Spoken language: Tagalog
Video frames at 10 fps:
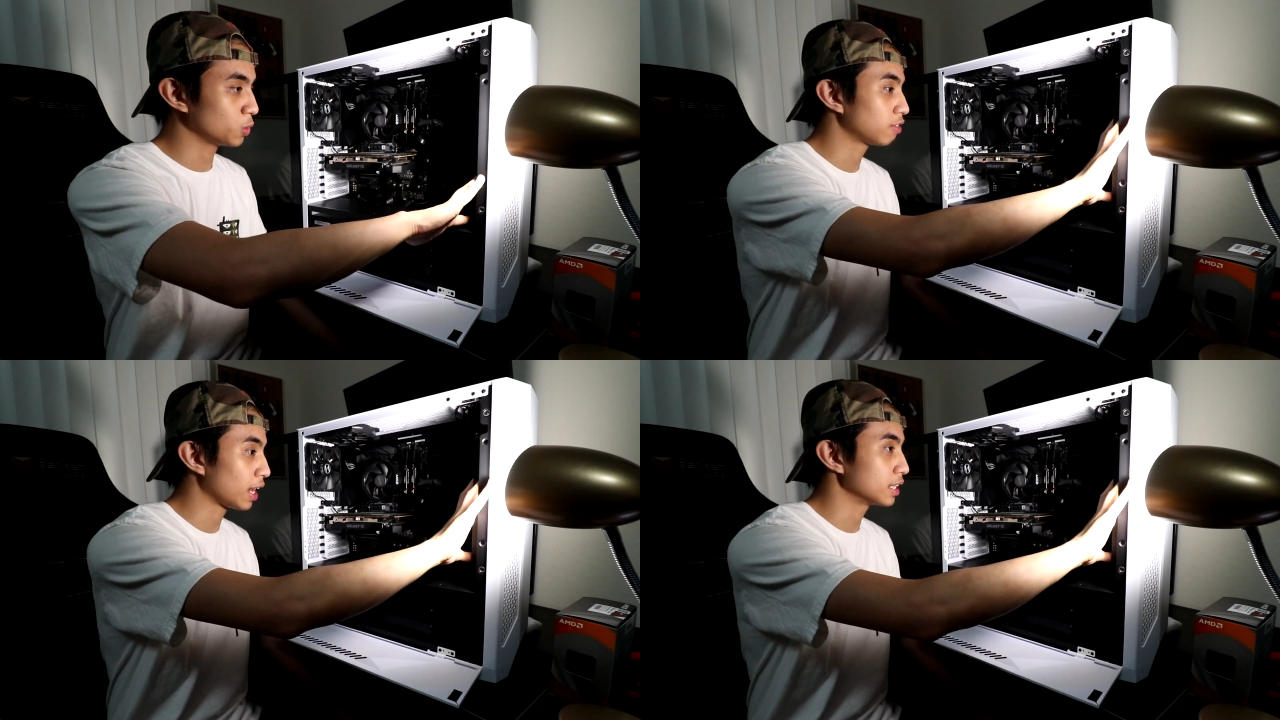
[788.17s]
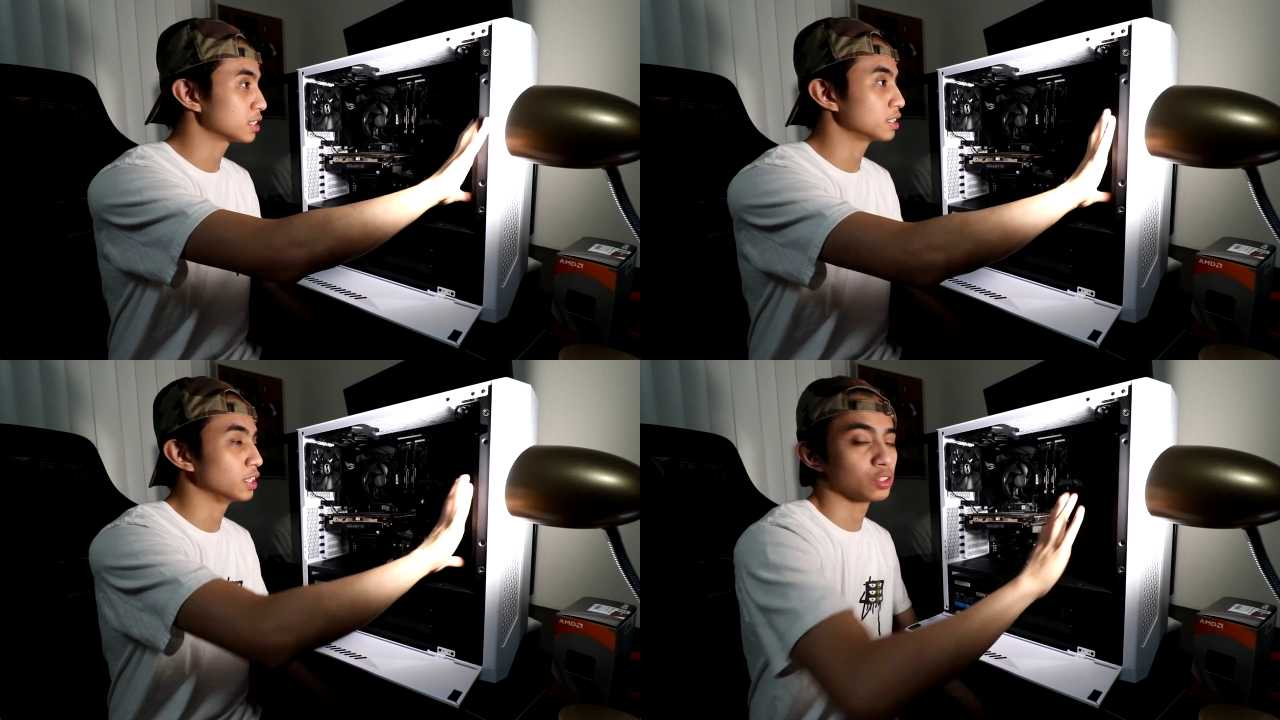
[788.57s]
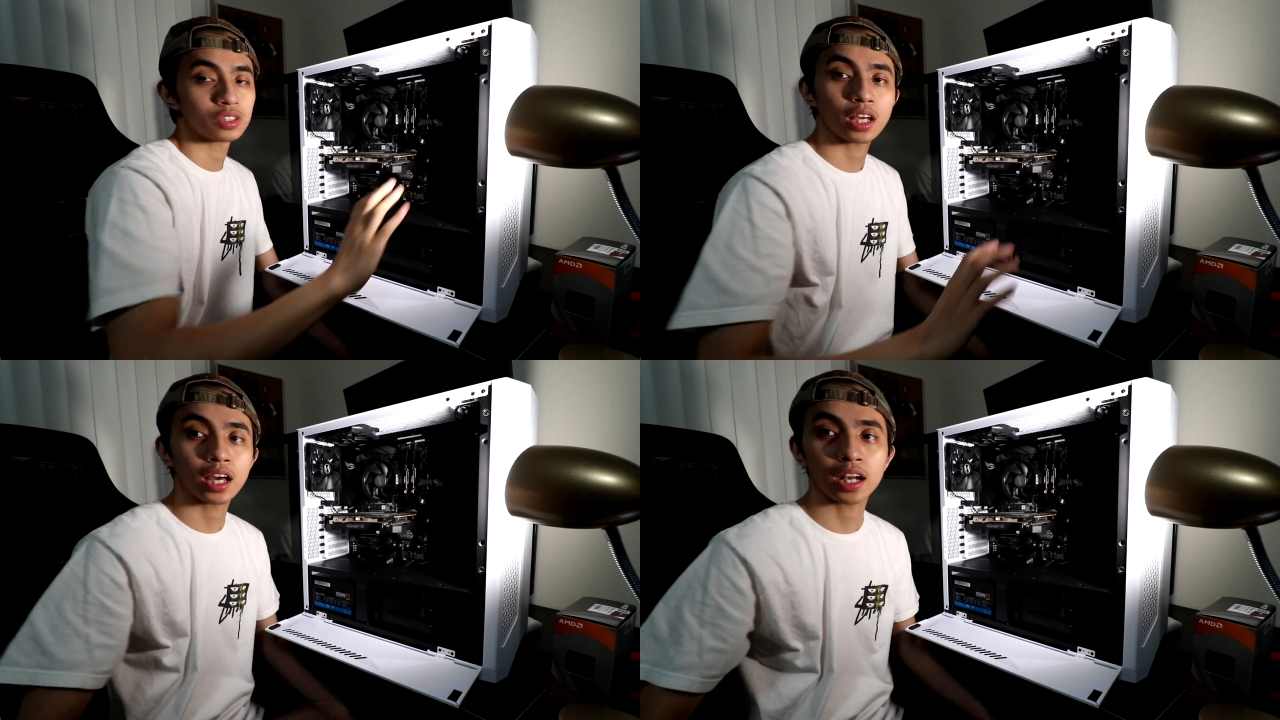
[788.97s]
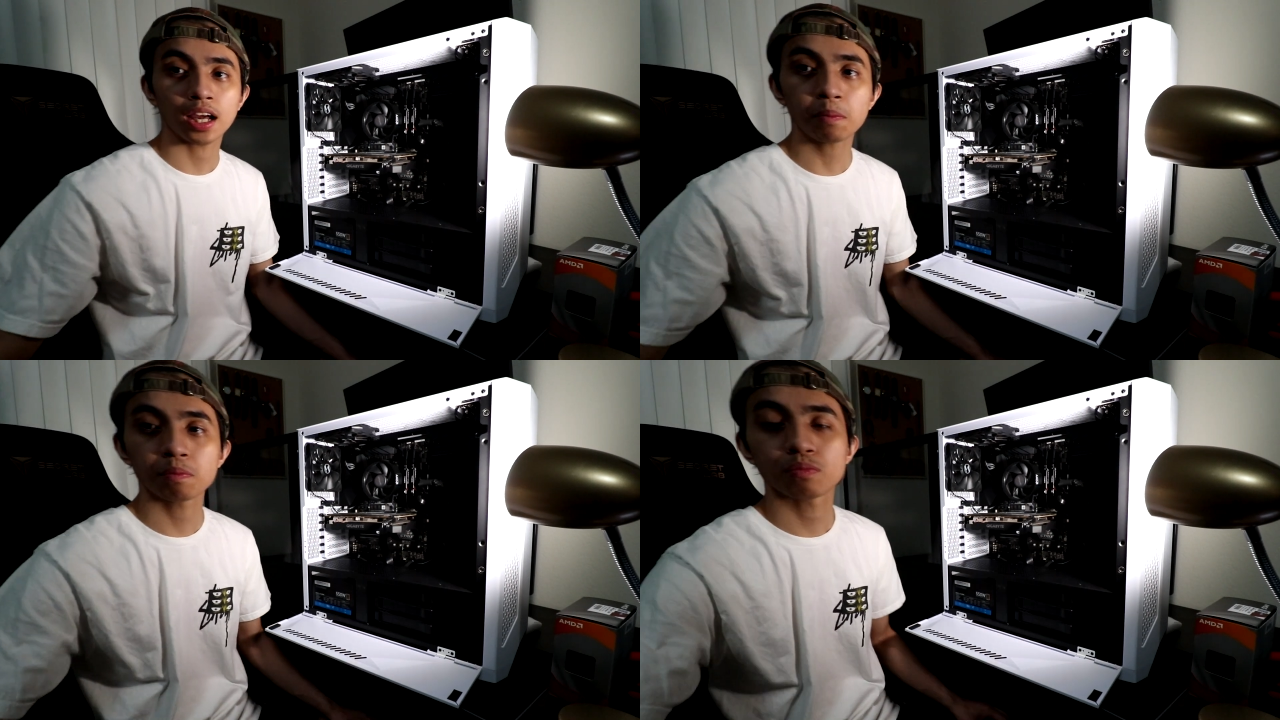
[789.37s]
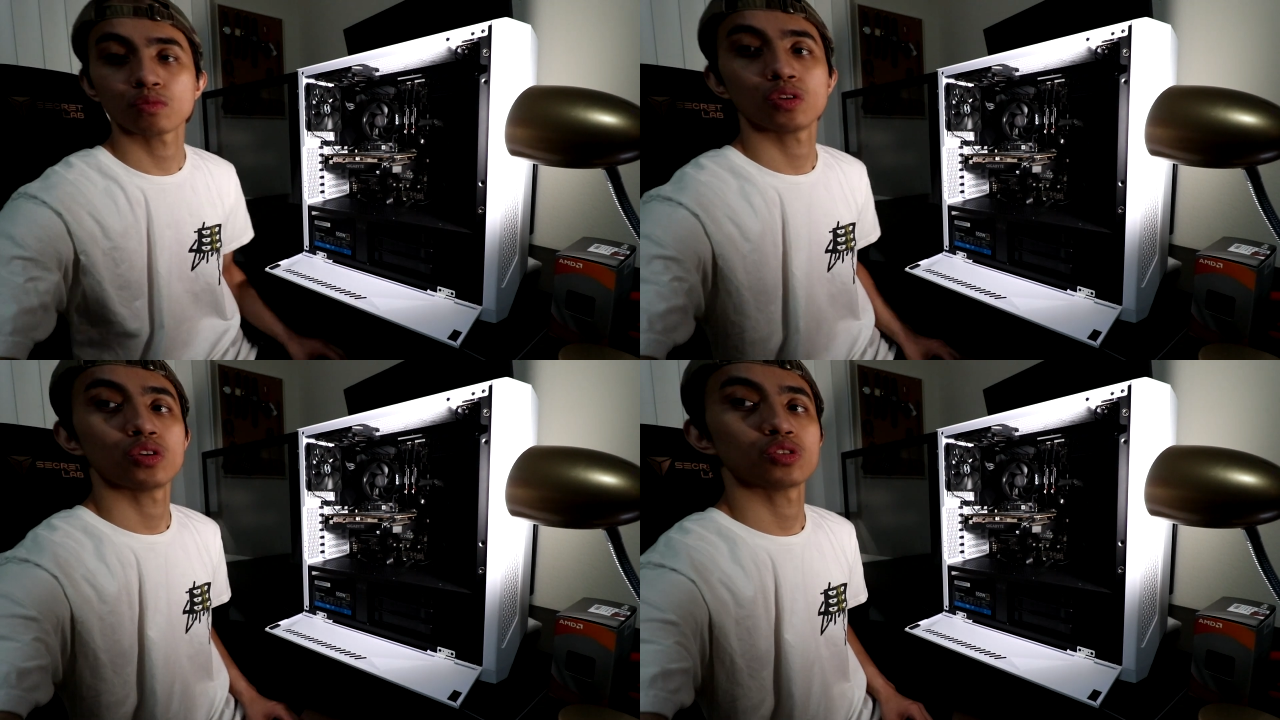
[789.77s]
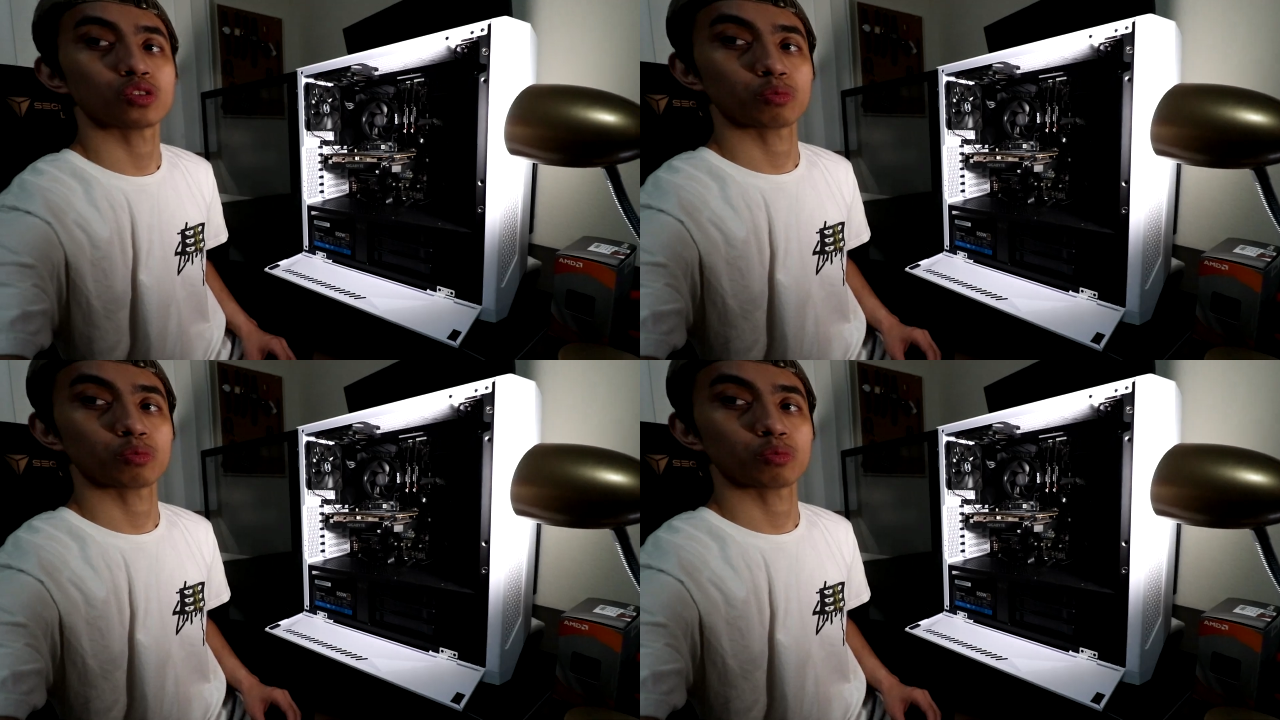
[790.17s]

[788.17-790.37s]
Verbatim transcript: fans dito sa harap. So,